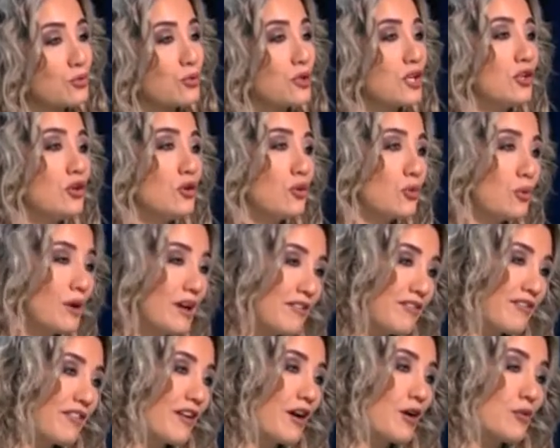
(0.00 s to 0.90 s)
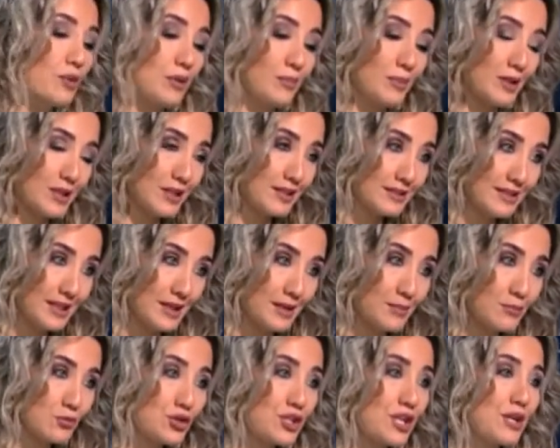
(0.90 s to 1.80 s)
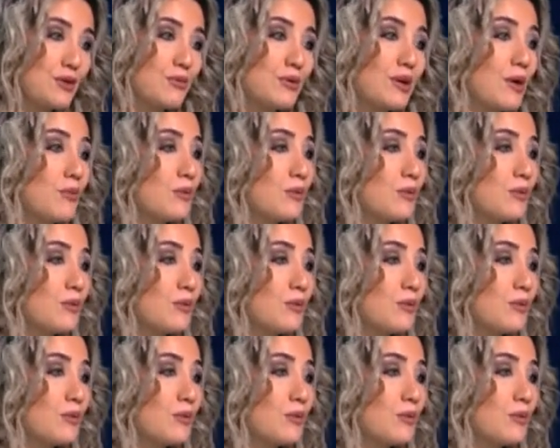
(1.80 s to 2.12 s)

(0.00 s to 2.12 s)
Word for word: وكله وافق والمناطق المجاورة